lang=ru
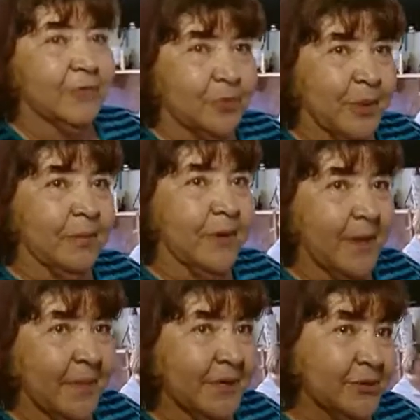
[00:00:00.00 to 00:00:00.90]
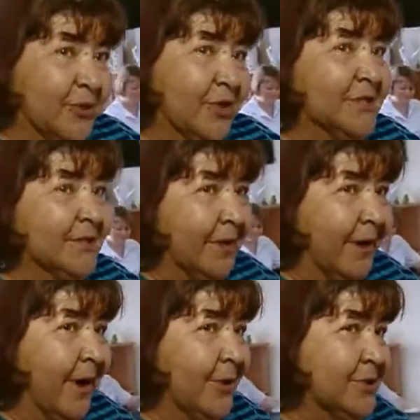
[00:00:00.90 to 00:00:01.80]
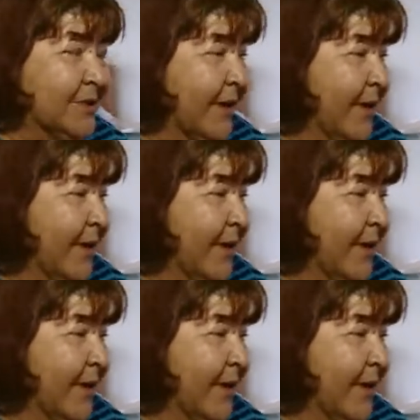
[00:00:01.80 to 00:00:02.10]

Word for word: вот проблемы, что я задыхаюсь.